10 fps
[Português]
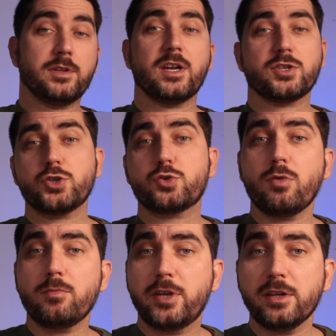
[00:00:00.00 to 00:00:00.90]
Vantagens do
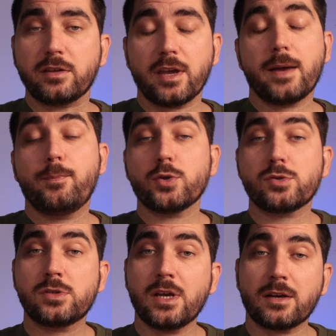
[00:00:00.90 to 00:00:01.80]
HomeKit é que podes
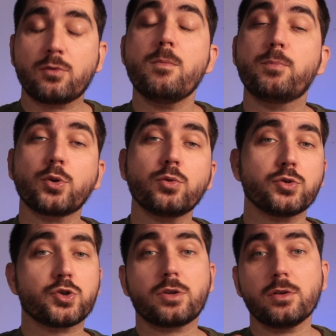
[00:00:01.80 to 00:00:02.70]
usar com
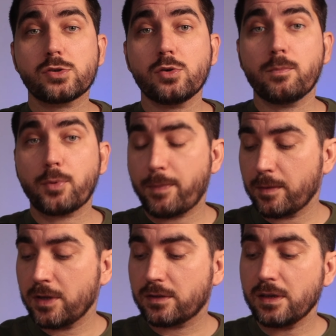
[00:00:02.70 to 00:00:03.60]
produtos que não são
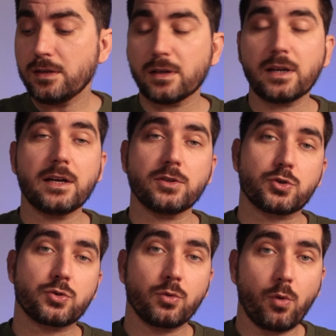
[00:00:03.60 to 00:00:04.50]
propriamente
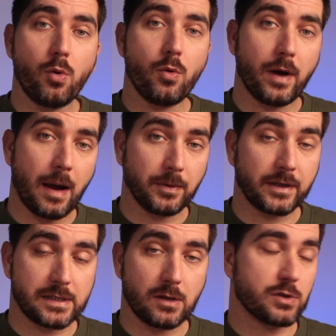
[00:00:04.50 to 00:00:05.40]
integrados com a
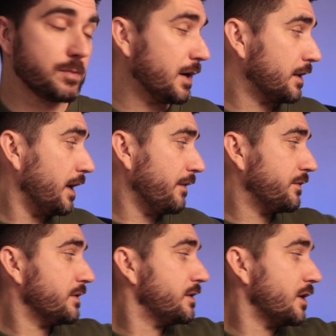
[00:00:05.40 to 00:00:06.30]
aplicação Smart Live,
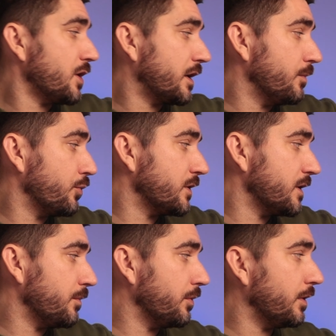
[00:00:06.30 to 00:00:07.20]
seja aqui, por
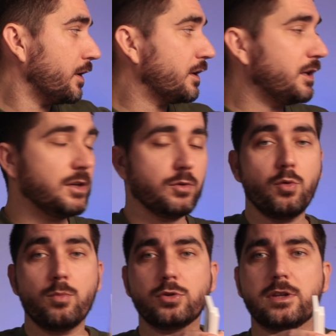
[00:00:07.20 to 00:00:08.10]
exemplo, aqui
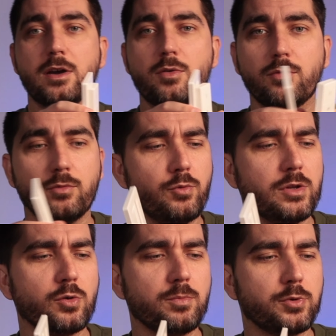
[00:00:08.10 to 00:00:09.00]
o botão, o
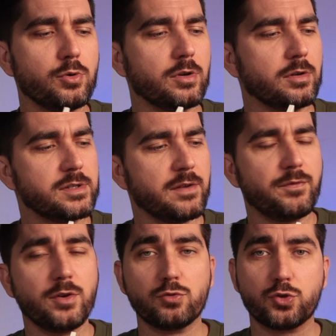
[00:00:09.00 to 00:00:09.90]
interruptor sem
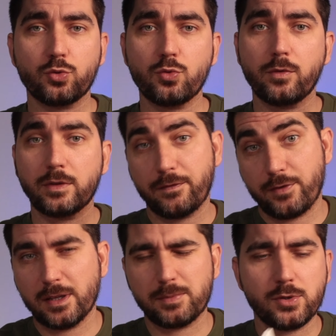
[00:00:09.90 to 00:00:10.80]
fios do, da
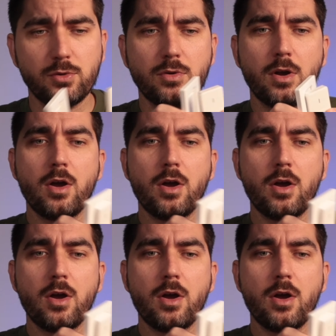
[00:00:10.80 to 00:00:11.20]
Philips Hue,